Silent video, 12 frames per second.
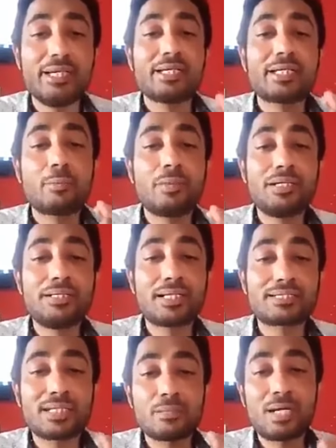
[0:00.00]
आई कि
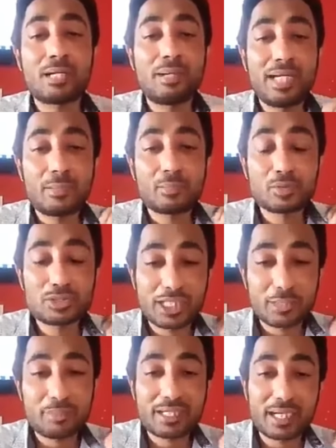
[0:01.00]
भैया सलमान भाई आपको
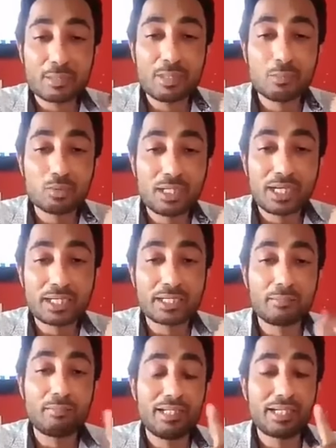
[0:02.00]
सेट पे घर में बुला
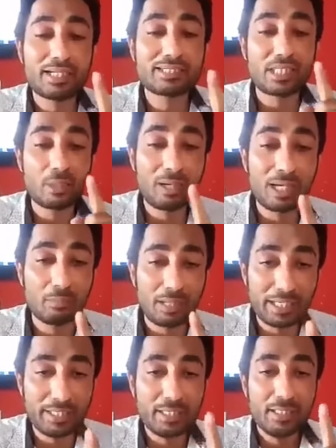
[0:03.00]
रहे हैं मैंने कहा
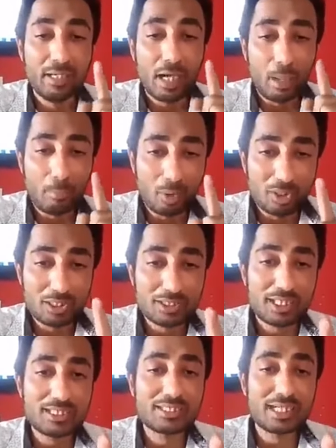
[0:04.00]
सलमान भाई
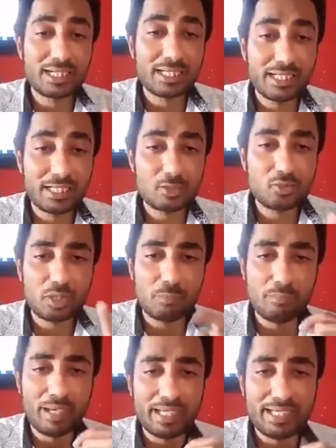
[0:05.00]
अपोलोजाइज करेंगे
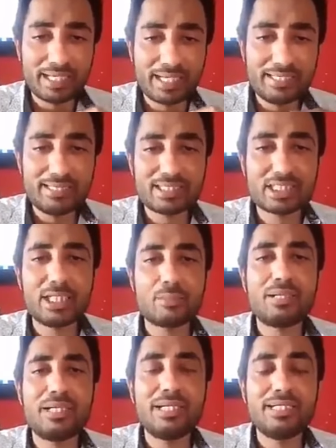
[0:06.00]
क्योंकि मैंने कहीं ये
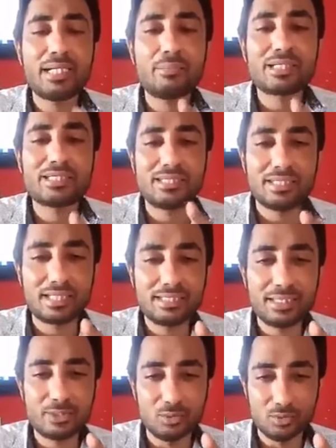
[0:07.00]
स्टेटमेंट नहीं दिया मैं किसी
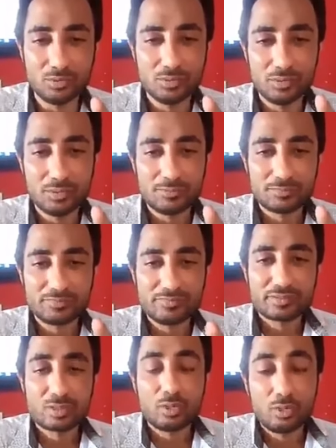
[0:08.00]
का ये हूँ
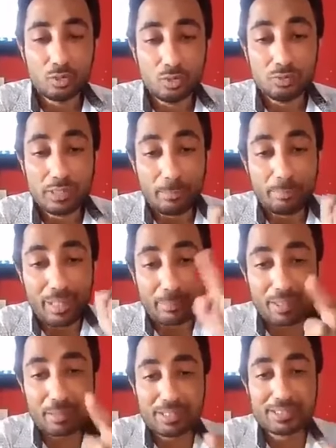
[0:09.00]
ये
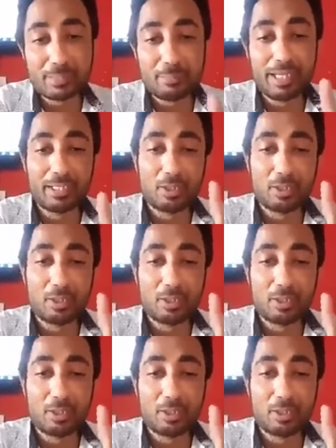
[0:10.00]
पेपर में